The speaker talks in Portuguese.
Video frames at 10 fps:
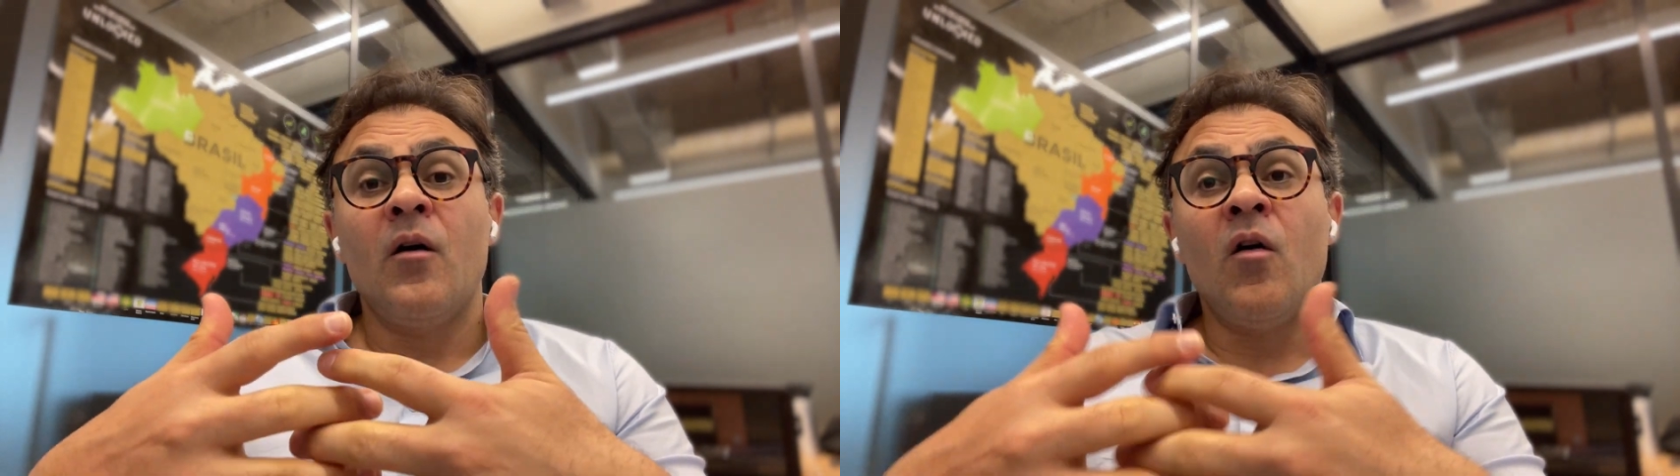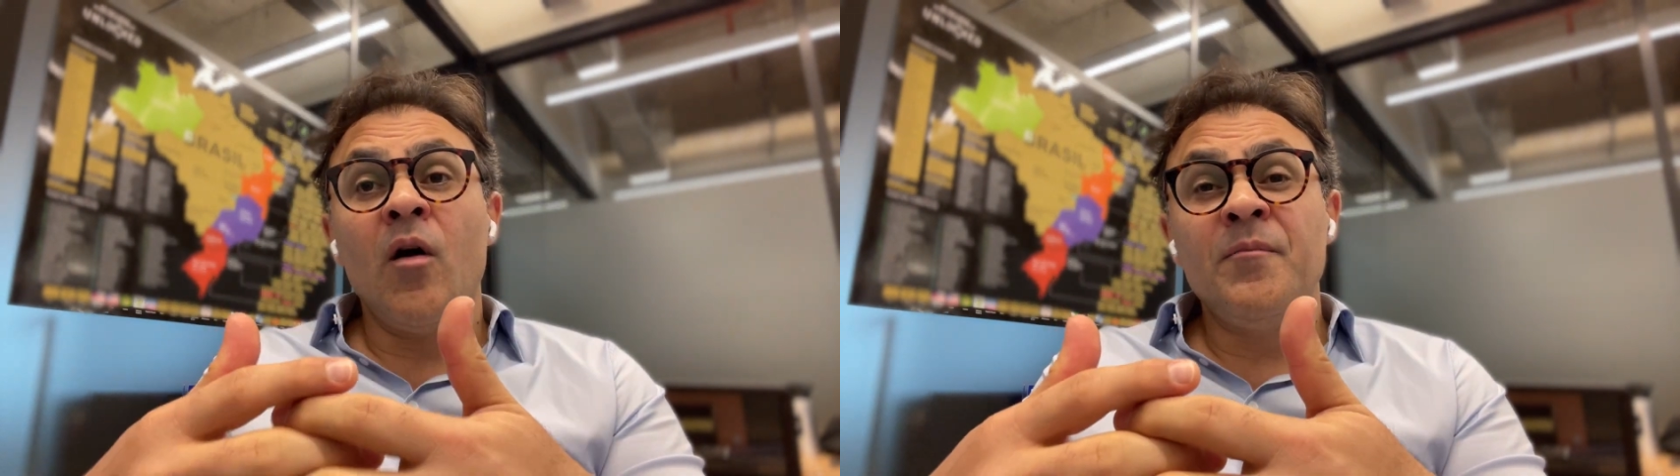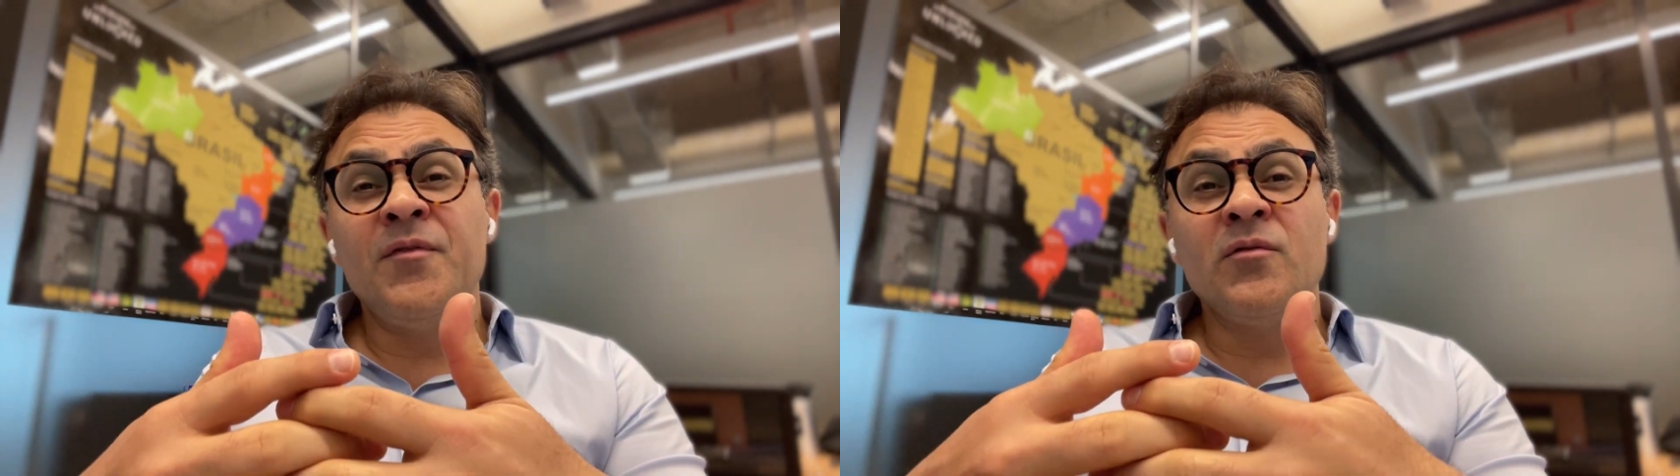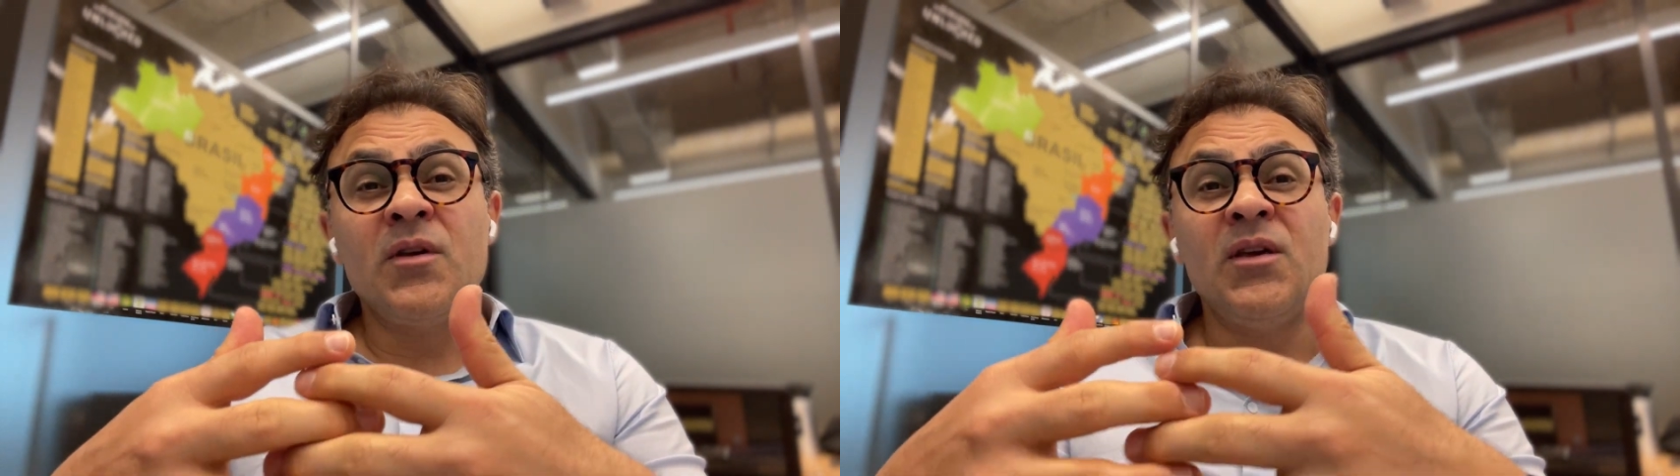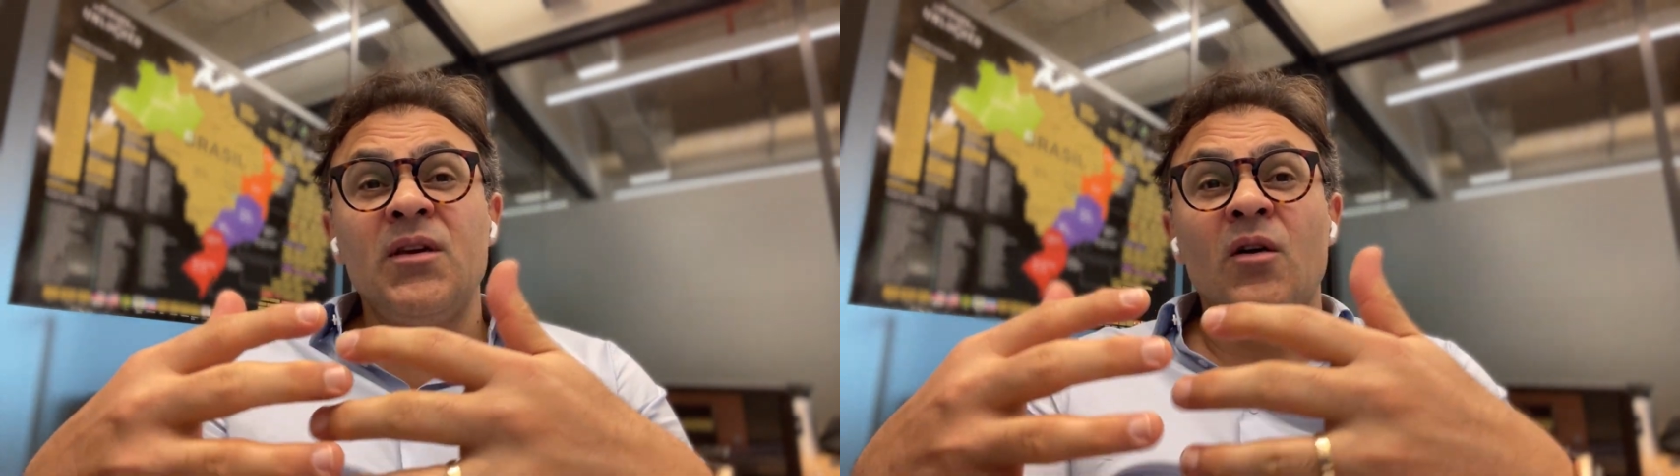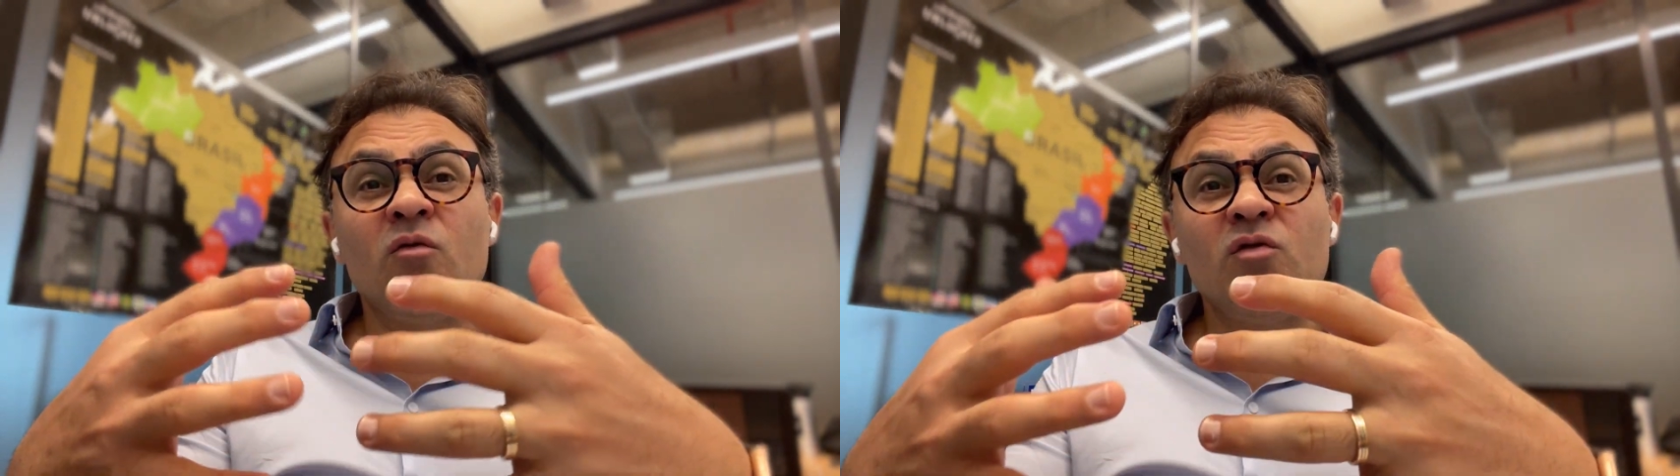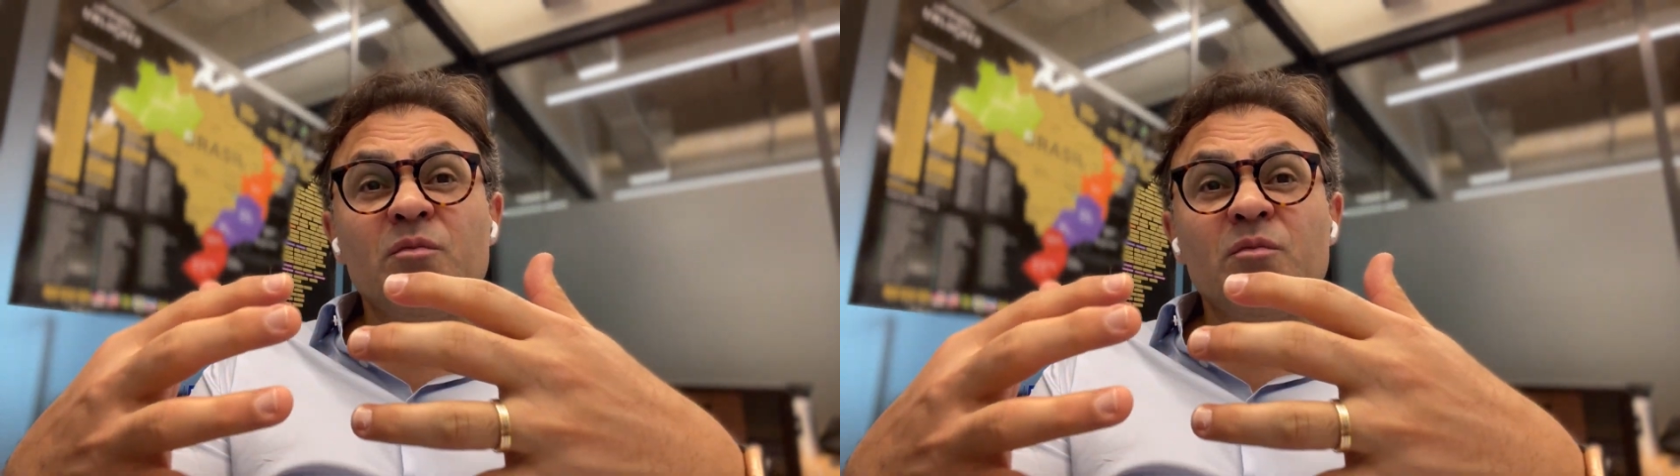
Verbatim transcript: Óbvio que em alguns